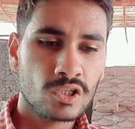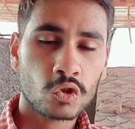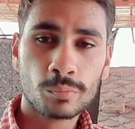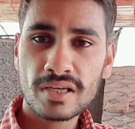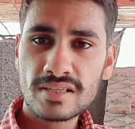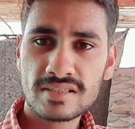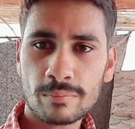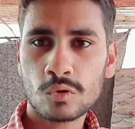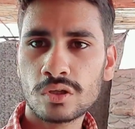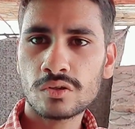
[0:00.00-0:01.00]
तो मैं
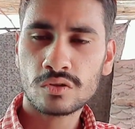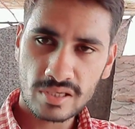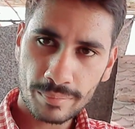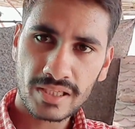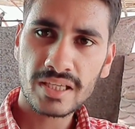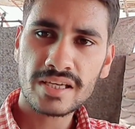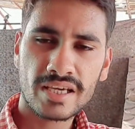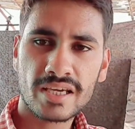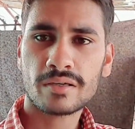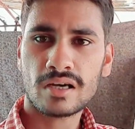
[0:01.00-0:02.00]
सबको सबके लिए
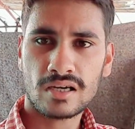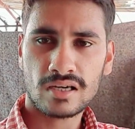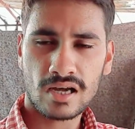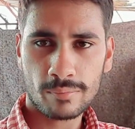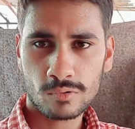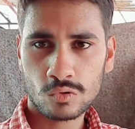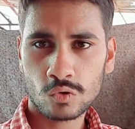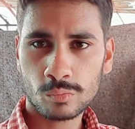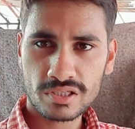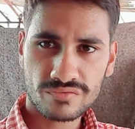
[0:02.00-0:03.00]
ये एक आप लोगों
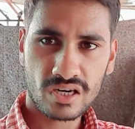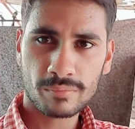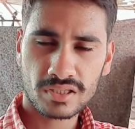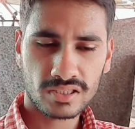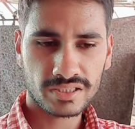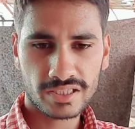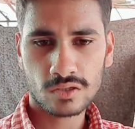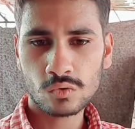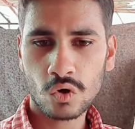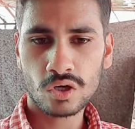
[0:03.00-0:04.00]
को मशवरा दे
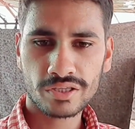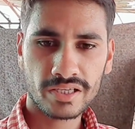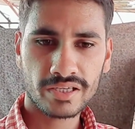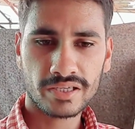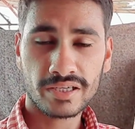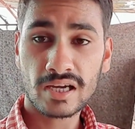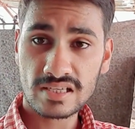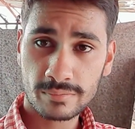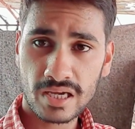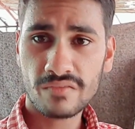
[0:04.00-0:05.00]
रहा हूँ और ये एक
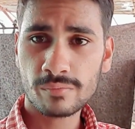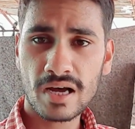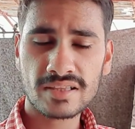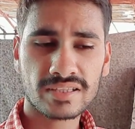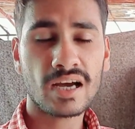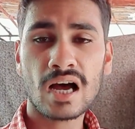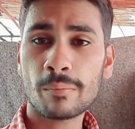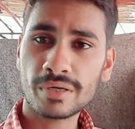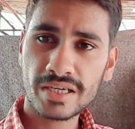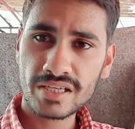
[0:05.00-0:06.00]
आजमाई हुई बात है
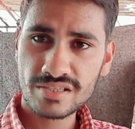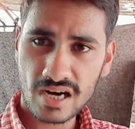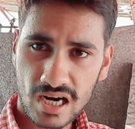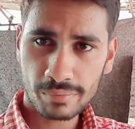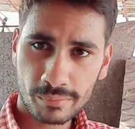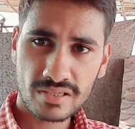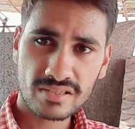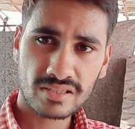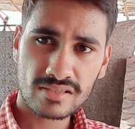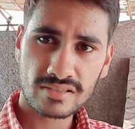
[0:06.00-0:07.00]
आप ब्रीडिंग चार्ट पे भी
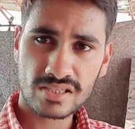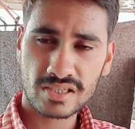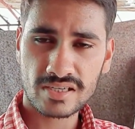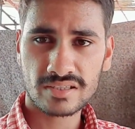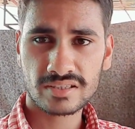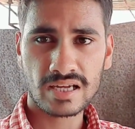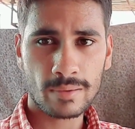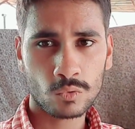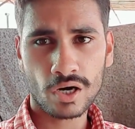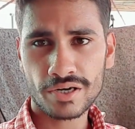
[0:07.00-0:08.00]
इनका सर्च कर सकते हैं
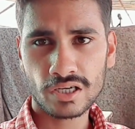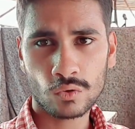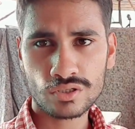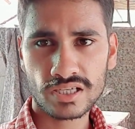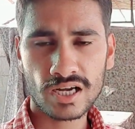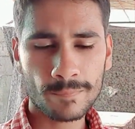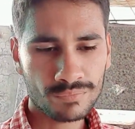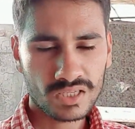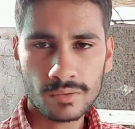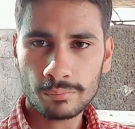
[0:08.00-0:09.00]
आपको आइडिया हो जाएगा
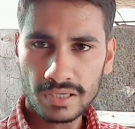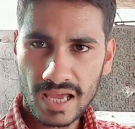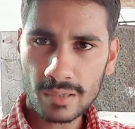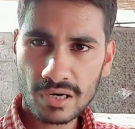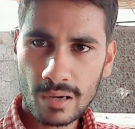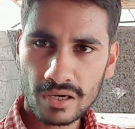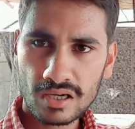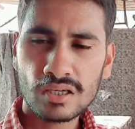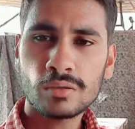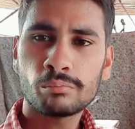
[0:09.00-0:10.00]
ब्लैक ब्राह्मा
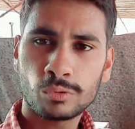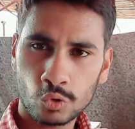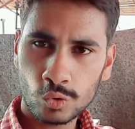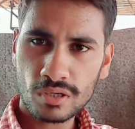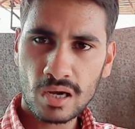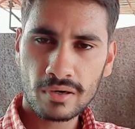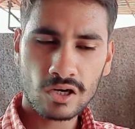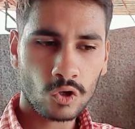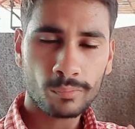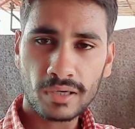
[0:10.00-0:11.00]
ब्लू ब्राह्मा
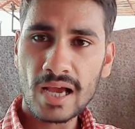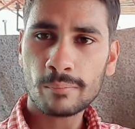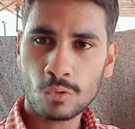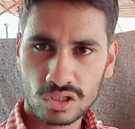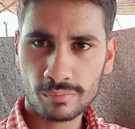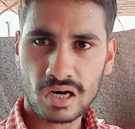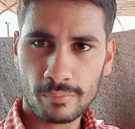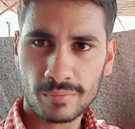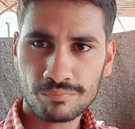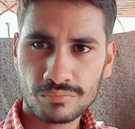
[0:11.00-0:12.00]
और ब्लैक मोटल
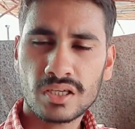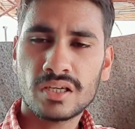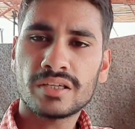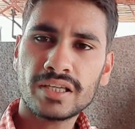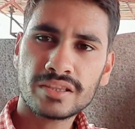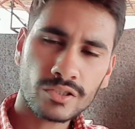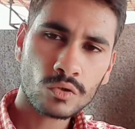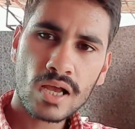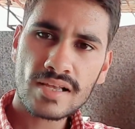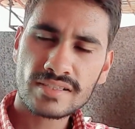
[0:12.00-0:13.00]
ब्राह्मा ये
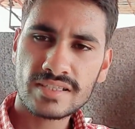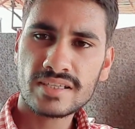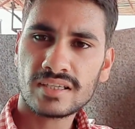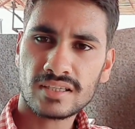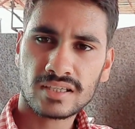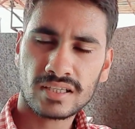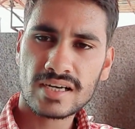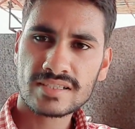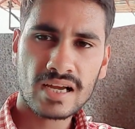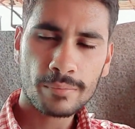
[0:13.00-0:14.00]
तीनों ऐसी
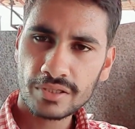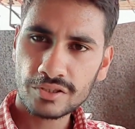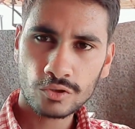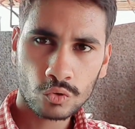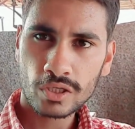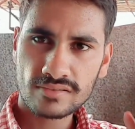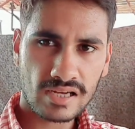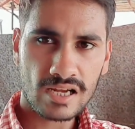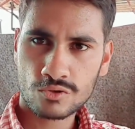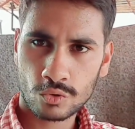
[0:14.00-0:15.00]
कलर्स हैं आप इन तीनों को एक
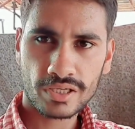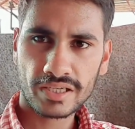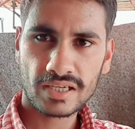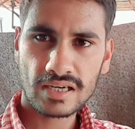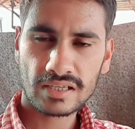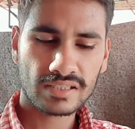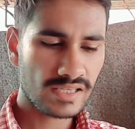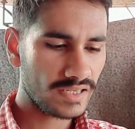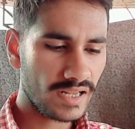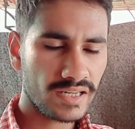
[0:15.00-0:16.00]
साथ छोड़ेंगे ना अगर
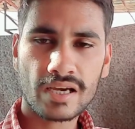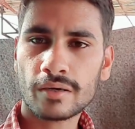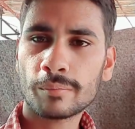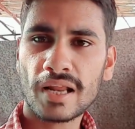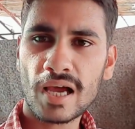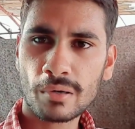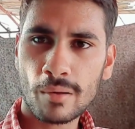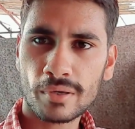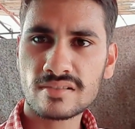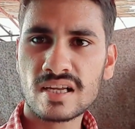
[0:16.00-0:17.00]
यानी अगर ब्लैक
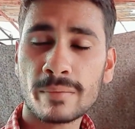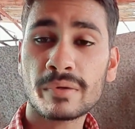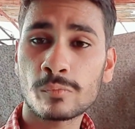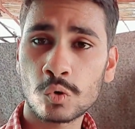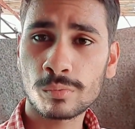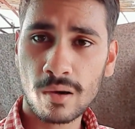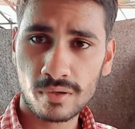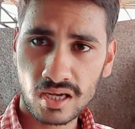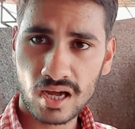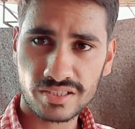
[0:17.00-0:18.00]
ब्रामा के साथ आपने ब्लू ब्रामा
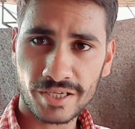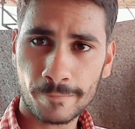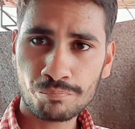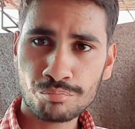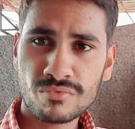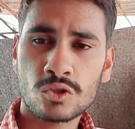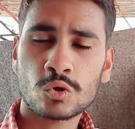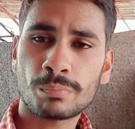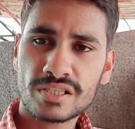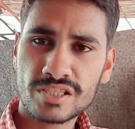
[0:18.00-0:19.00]
लगा दिया
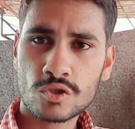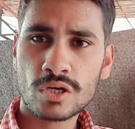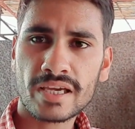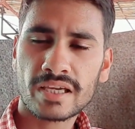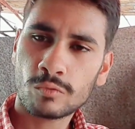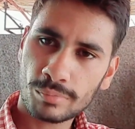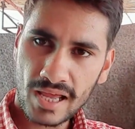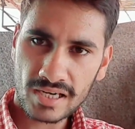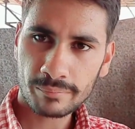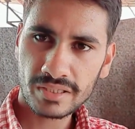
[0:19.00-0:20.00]
तो बच्चे जो आएंगे वो
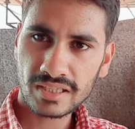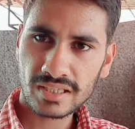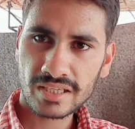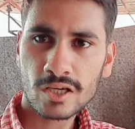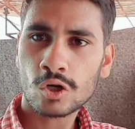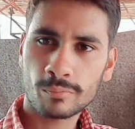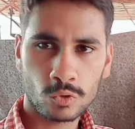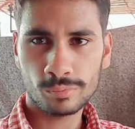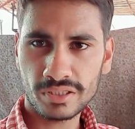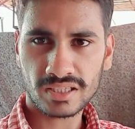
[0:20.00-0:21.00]
ब्लैक भी निकलेंगे और
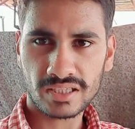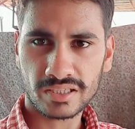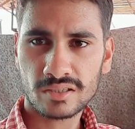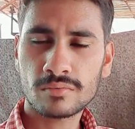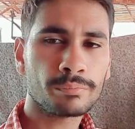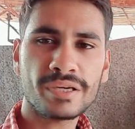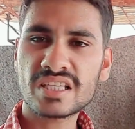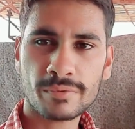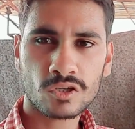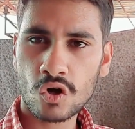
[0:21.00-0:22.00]
ब्लू भी निकलेंगे
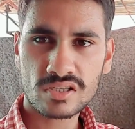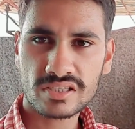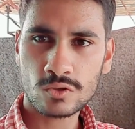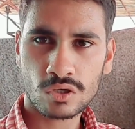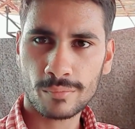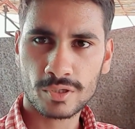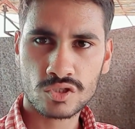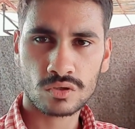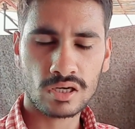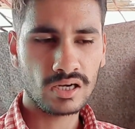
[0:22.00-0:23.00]
बीच में क्रॉस नहीं होगा
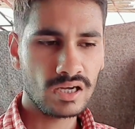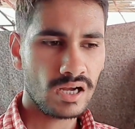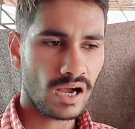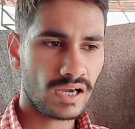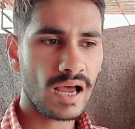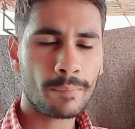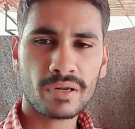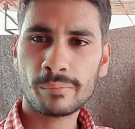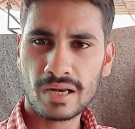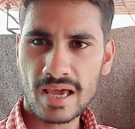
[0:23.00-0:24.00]
बच्चों का अगर
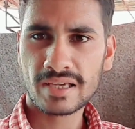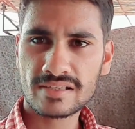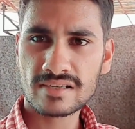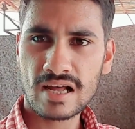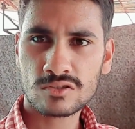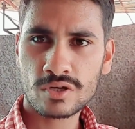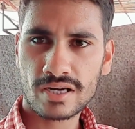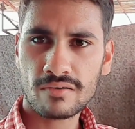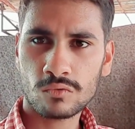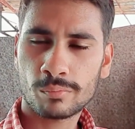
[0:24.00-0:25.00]
आपने ब्लैक के साथ जो है
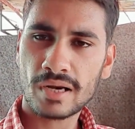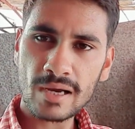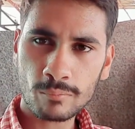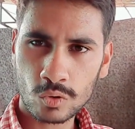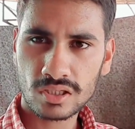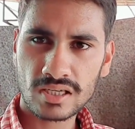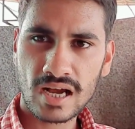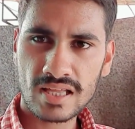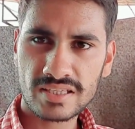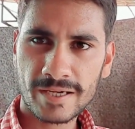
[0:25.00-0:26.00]
ना वो ब्लैक मोटर
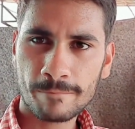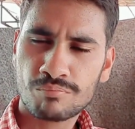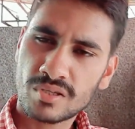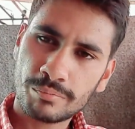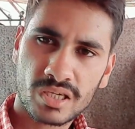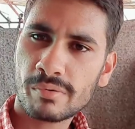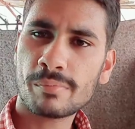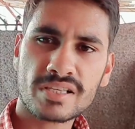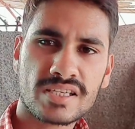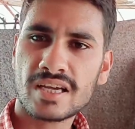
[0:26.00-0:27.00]
लगा दी है फिर भी
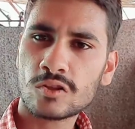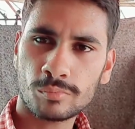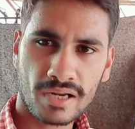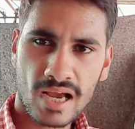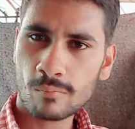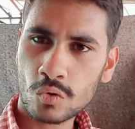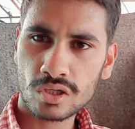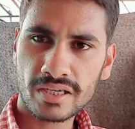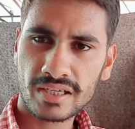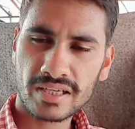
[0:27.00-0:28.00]
बच्चे या तो ब्लैक
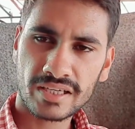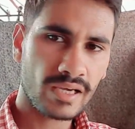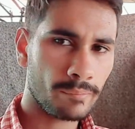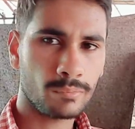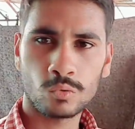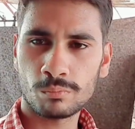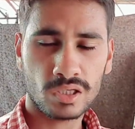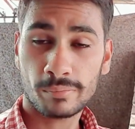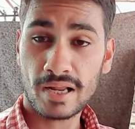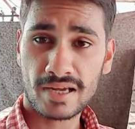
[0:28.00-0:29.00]
मोटर निकलेंगे या ब्लू
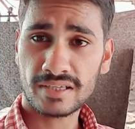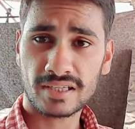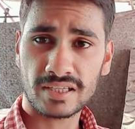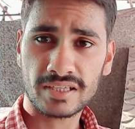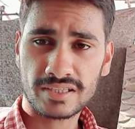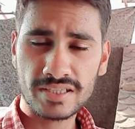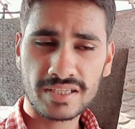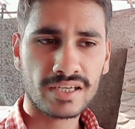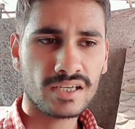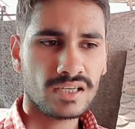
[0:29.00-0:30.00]
ब्लैक निकलेंगे ठीक
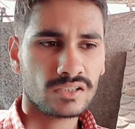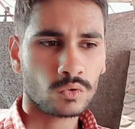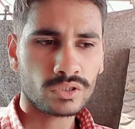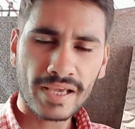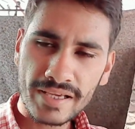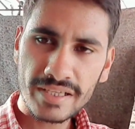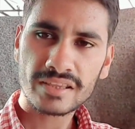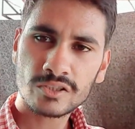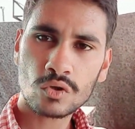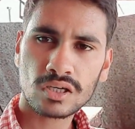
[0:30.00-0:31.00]
है तो यही ये
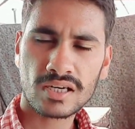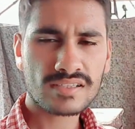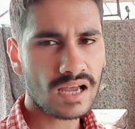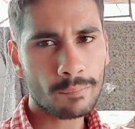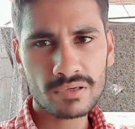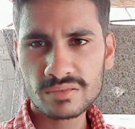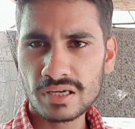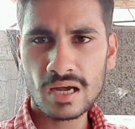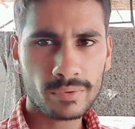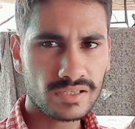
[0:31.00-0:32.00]
तीनों कलर्स आपस में
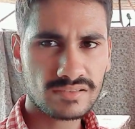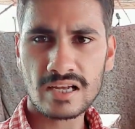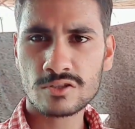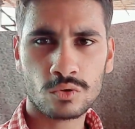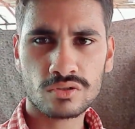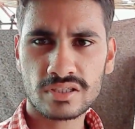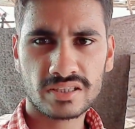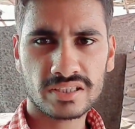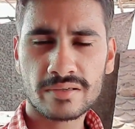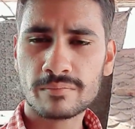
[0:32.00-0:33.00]
आप एक साथ छोड़
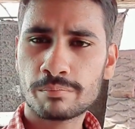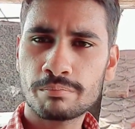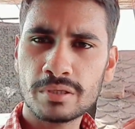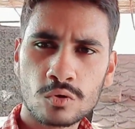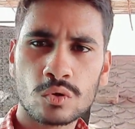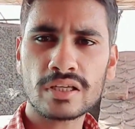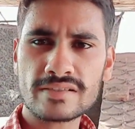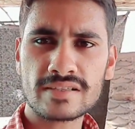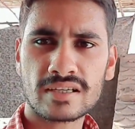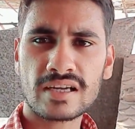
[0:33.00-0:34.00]
सकते हैं बिल्कुल
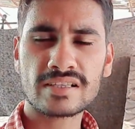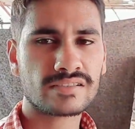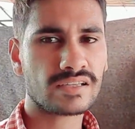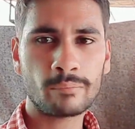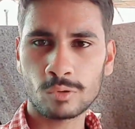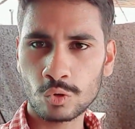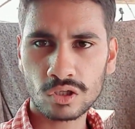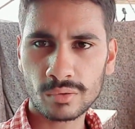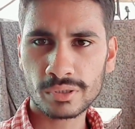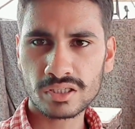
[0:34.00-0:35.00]
इसी तरह जिस तरह ब्लू
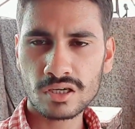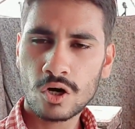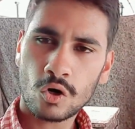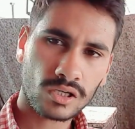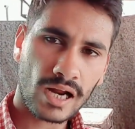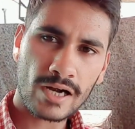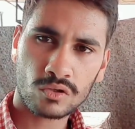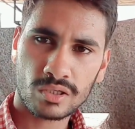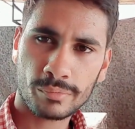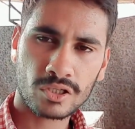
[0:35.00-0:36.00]
कोलम्बियन और लाइट
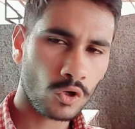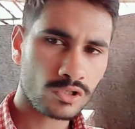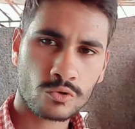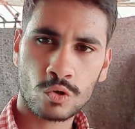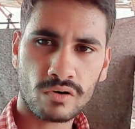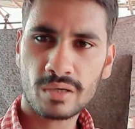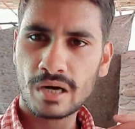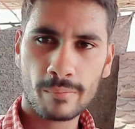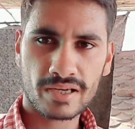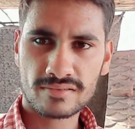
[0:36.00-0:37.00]
कोलम्बियन और स्नो वाइट ब्रामा एक